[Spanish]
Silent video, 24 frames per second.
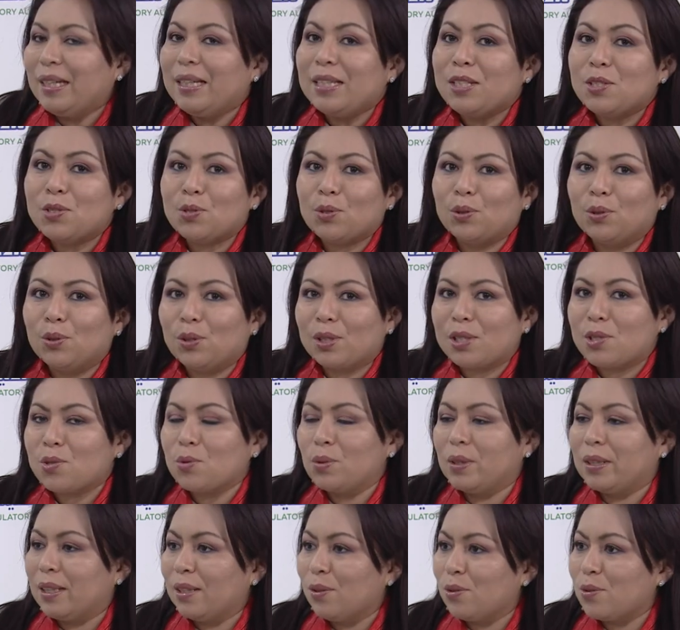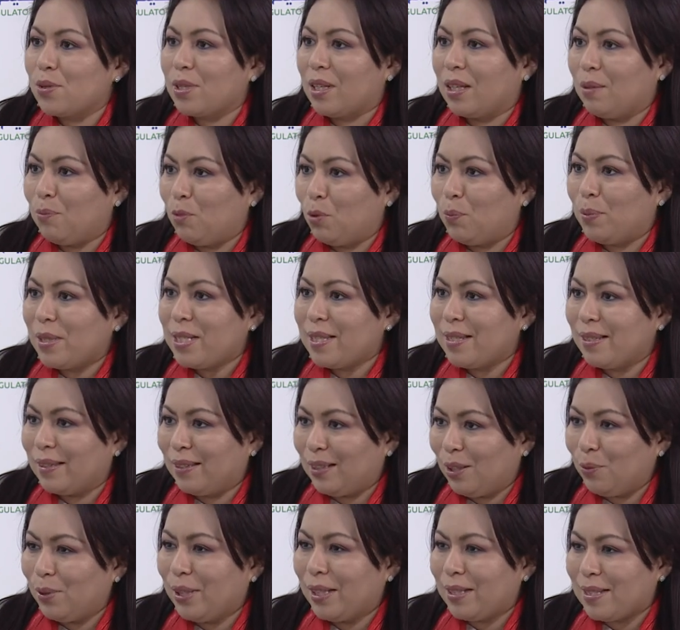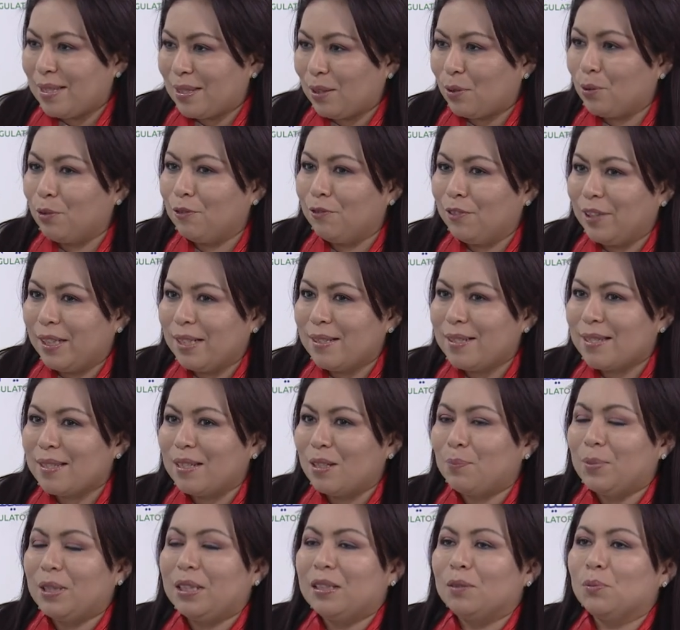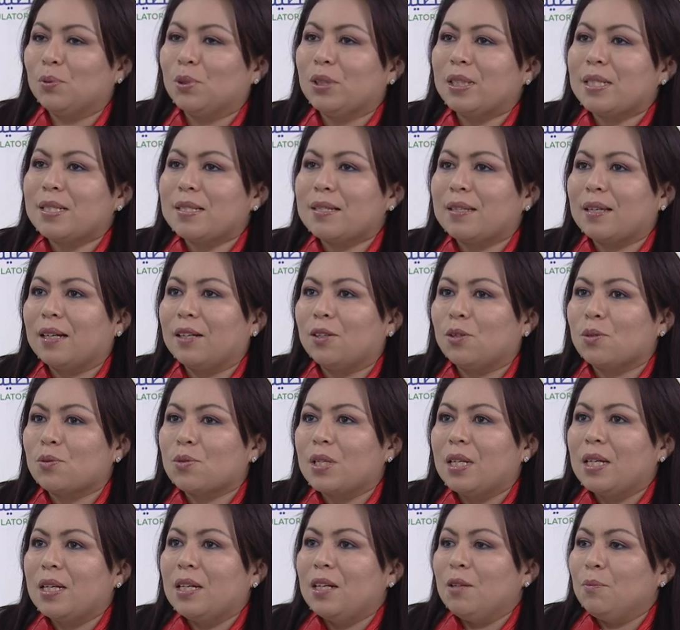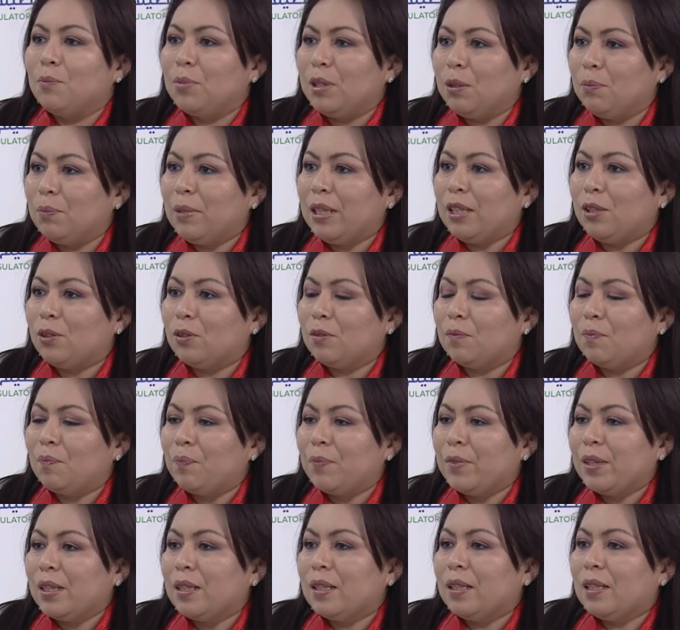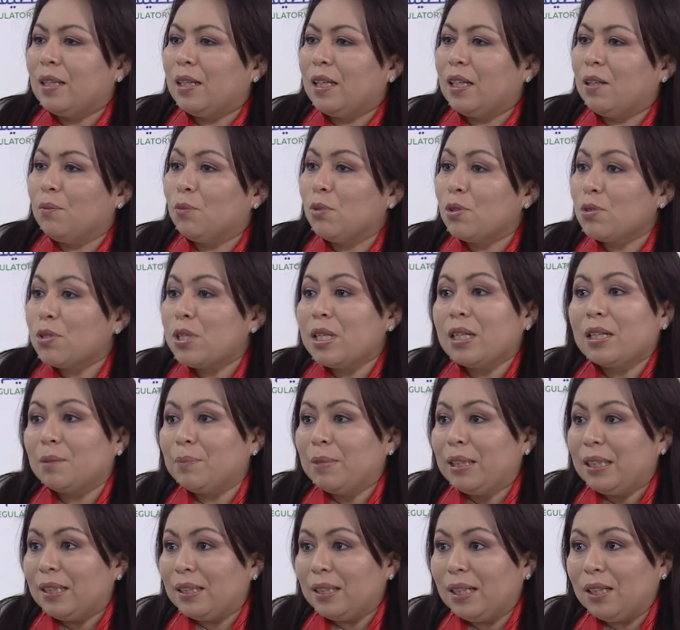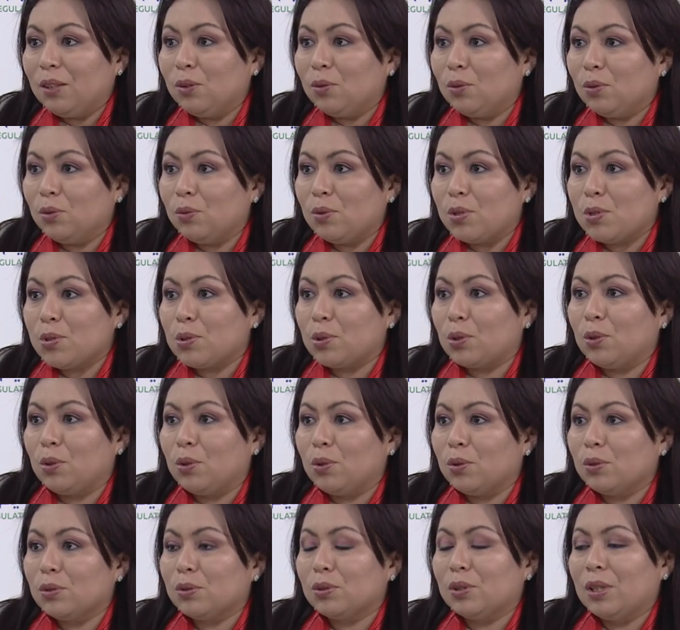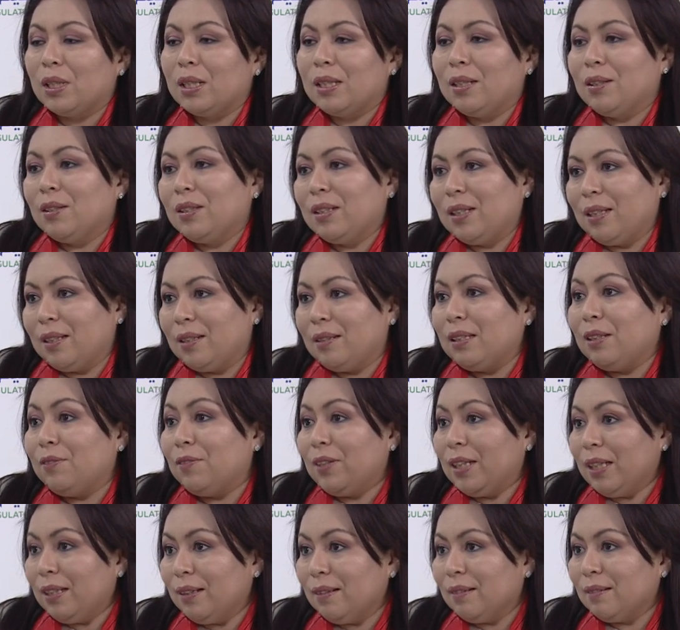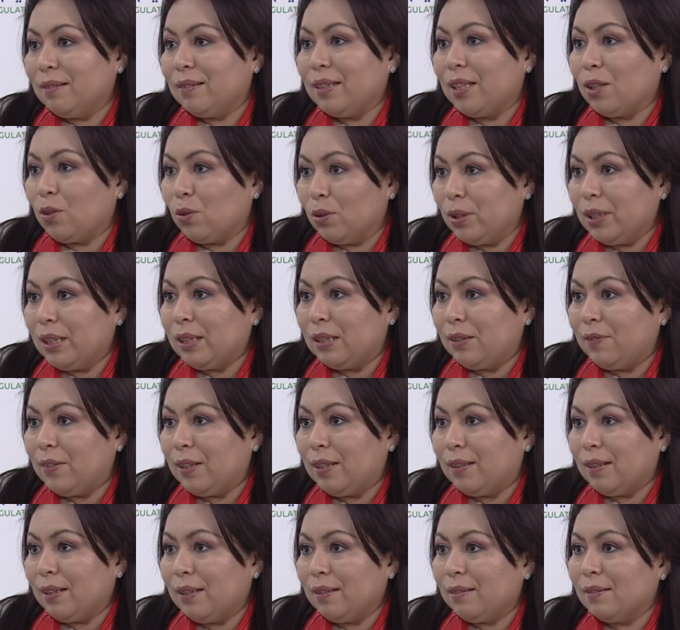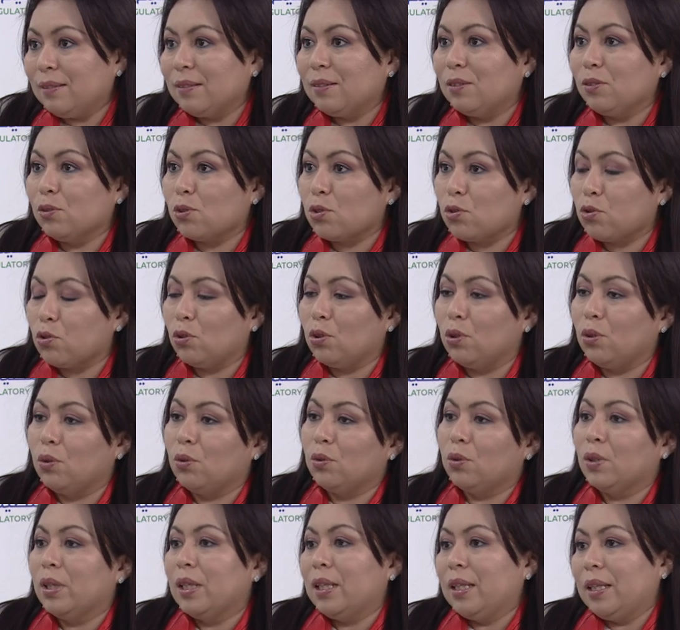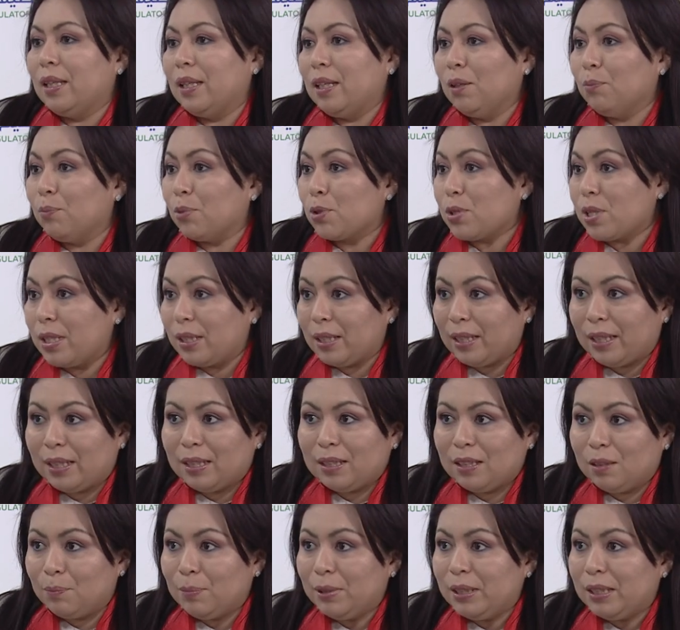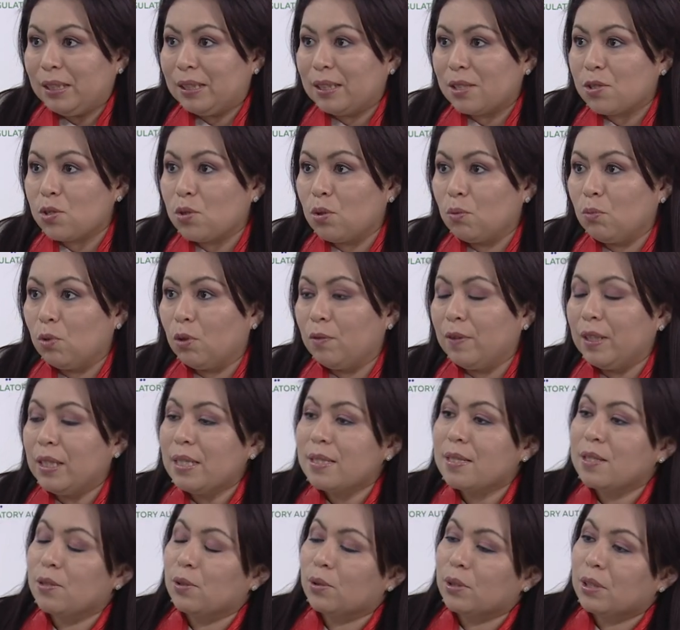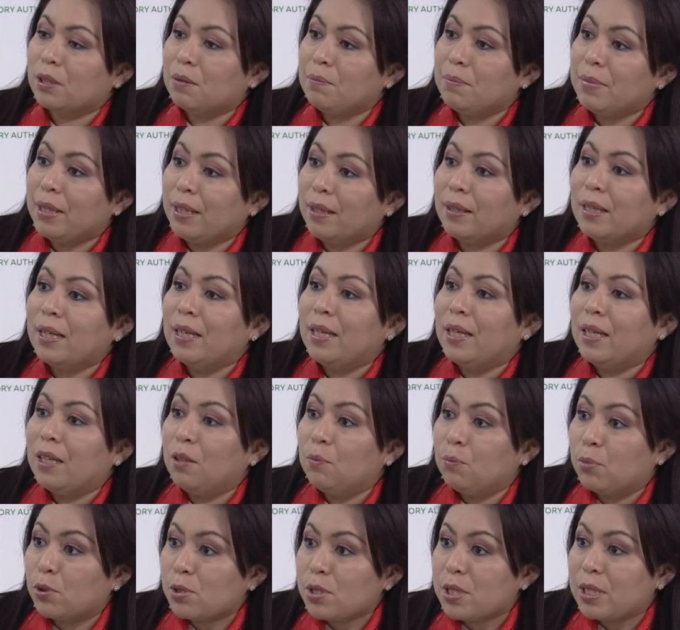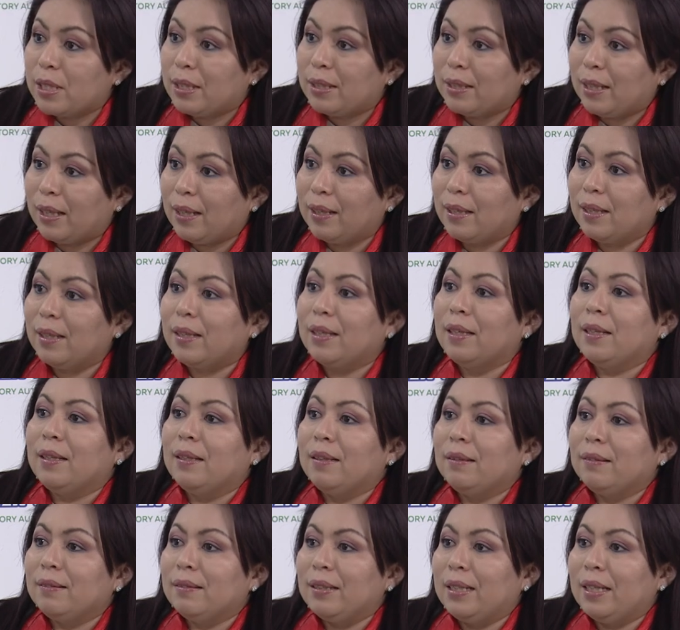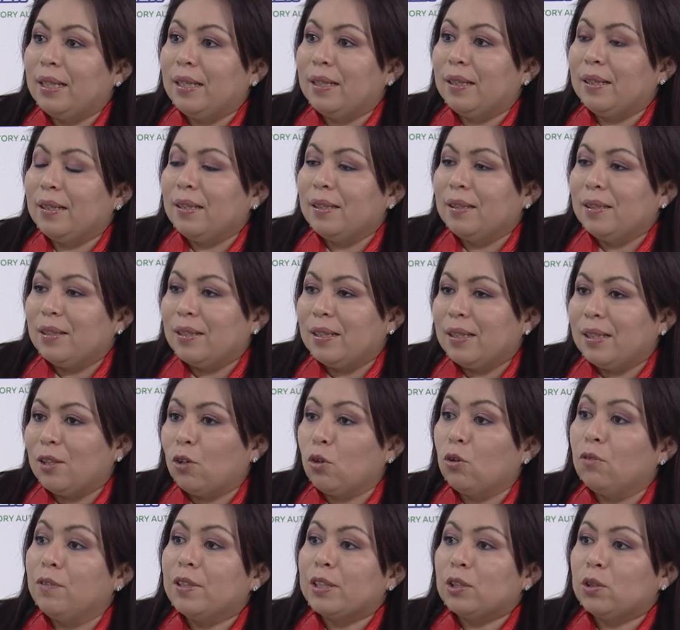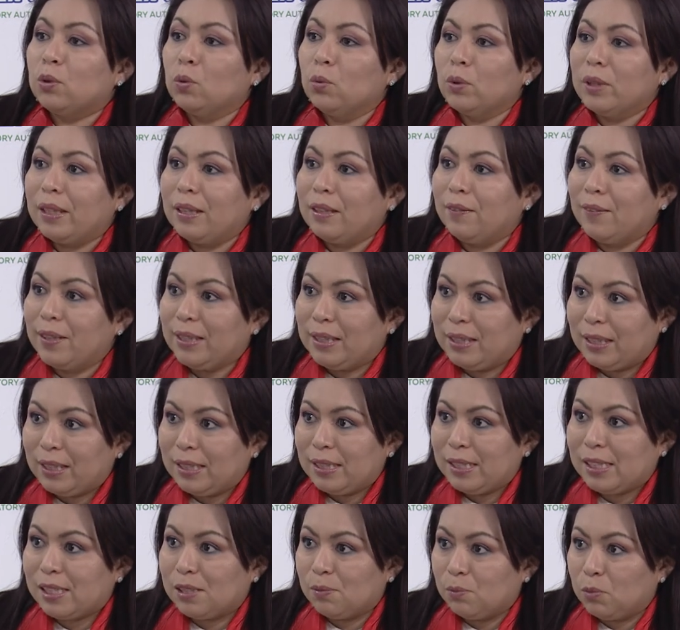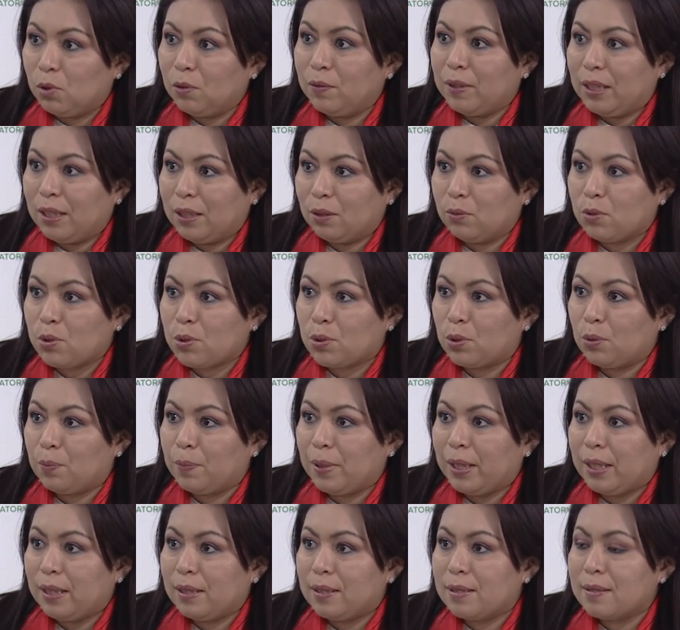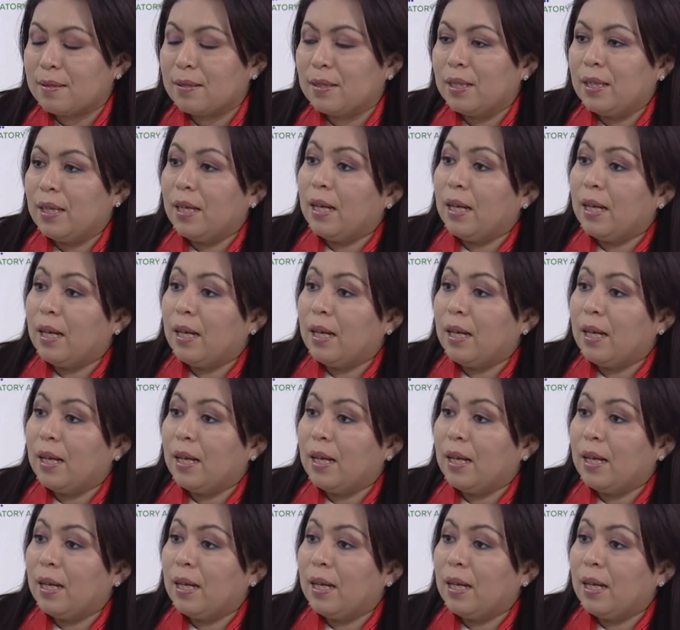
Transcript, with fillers: Y son los resultados que hemos presentado en esta conferencia de plenipotenciarios. Primero, hemos incrementado nuestro eh, nivel de conectividad, no solo en porcentaje de penetración móvil, sino también en porcentaje de eh, cobertura de banda ancha móvil en nuestro país.